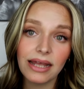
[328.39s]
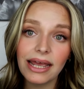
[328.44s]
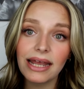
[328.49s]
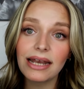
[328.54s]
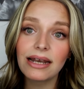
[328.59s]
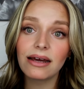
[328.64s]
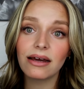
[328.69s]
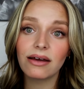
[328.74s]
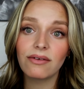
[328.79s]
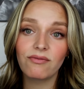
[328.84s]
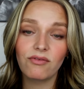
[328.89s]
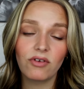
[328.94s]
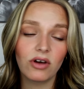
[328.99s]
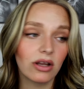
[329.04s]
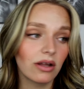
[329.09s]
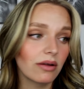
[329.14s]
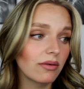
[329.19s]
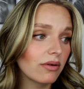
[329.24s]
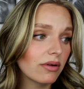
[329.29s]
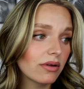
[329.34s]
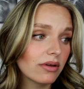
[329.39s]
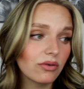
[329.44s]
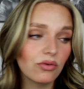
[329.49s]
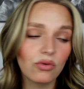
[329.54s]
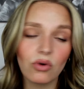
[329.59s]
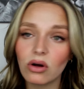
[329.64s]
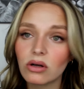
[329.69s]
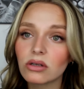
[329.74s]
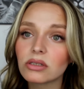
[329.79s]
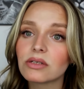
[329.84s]
hellere äh,
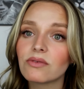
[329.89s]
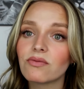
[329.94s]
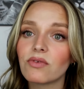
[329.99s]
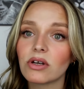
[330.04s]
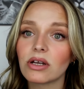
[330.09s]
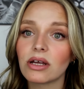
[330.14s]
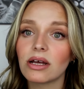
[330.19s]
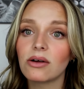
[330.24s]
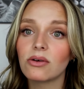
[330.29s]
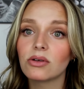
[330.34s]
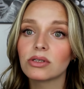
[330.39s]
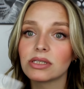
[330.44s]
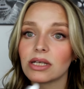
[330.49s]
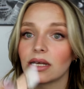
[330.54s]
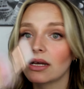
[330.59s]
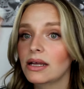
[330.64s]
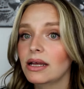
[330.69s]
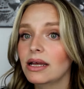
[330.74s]
Nuance von raus.